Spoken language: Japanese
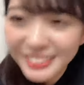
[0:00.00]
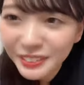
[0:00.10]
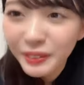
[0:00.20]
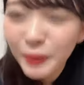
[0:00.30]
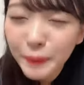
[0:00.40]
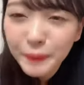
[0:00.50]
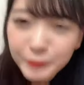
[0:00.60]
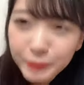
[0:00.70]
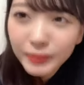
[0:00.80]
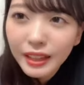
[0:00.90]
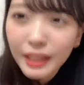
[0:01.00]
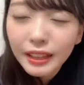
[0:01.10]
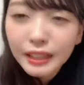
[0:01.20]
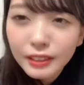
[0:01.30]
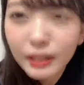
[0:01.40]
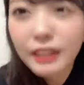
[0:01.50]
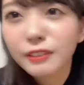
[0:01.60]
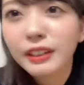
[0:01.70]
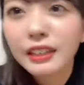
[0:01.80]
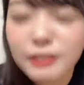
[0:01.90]
そうとか
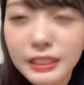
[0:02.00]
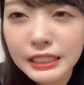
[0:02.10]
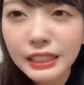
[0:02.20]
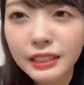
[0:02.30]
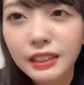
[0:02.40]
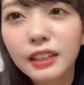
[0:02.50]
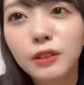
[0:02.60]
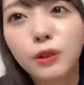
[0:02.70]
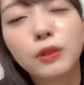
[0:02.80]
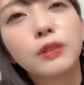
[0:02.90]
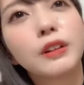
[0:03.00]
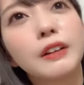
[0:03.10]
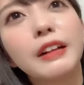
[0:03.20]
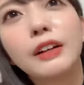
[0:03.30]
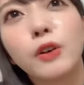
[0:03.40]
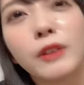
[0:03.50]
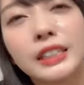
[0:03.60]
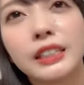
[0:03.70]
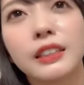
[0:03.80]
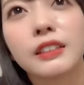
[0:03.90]
言われて嬉しかったこととかは
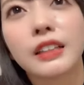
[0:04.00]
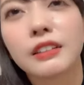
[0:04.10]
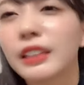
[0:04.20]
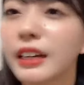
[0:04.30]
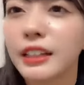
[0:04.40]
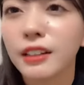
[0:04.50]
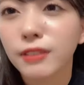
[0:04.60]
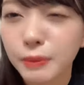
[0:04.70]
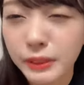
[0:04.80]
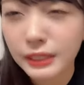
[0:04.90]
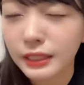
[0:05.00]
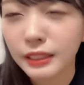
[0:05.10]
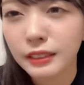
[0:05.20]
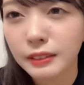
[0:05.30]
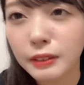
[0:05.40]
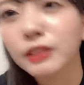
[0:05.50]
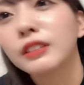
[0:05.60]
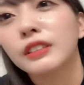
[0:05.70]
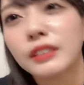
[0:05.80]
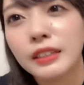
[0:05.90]
忘れたくなくて書いてるかもしれないと
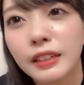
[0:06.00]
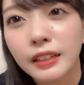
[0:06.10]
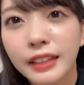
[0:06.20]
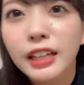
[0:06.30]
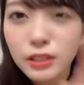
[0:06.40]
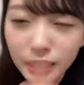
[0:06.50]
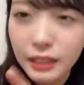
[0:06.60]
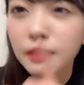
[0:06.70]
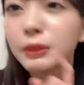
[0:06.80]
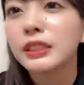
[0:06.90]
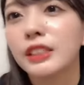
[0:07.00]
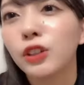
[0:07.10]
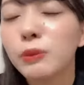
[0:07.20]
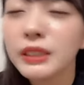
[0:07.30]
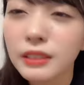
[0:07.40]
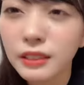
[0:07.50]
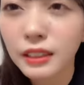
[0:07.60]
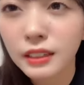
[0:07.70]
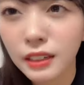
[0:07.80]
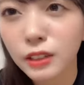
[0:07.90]
いう内緒ね別に広めたく
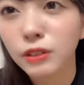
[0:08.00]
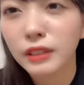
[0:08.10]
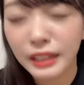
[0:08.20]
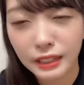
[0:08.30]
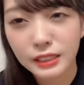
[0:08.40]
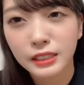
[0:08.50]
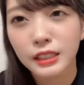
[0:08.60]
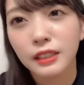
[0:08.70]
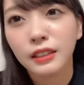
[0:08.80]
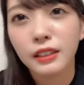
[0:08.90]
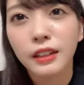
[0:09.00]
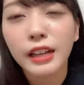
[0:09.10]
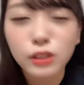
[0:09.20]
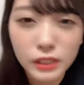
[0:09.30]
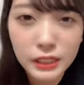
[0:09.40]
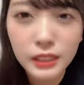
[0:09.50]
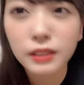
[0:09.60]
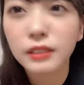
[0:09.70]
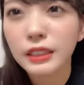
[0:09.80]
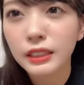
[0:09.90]
ないからこの話内緒にして
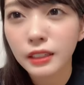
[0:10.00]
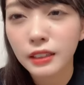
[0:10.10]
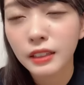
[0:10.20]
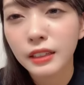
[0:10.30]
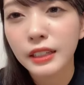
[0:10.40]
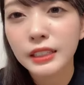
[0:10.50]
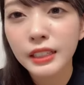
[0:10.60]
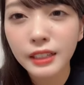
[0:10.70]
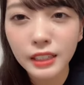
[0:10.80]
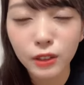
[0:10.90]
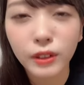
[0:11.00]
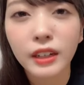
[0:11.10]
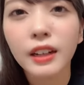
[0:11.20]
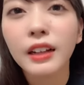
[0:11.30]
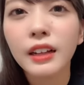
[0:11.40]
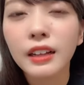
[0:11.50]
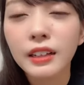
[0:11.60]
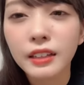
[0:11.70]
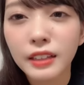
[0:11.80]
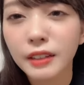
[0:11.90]
てください SNS とか
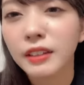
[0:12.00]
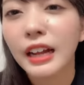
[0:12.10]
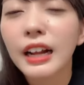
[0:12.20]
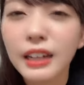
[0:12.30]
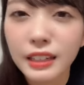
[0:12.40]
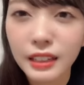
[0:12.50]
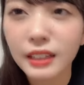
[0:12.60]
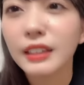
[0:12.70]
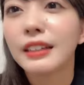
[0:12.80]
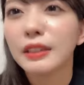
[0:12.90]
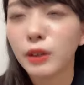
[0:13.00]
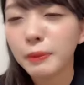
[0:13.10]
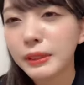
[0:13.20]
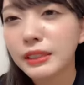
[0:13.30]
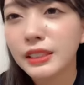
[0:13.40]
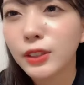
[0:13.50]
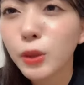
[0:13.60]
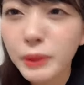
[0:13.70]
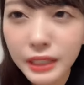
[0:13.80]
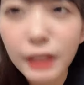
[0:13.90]
で書かないでこれ別に
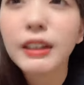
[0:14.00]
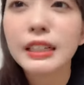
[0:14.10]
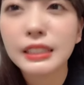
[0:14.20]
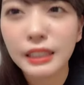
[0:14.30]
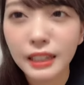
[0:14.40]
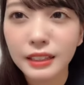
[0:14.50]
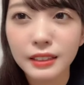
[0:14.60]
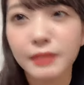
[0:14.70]
広めたいわけじゃない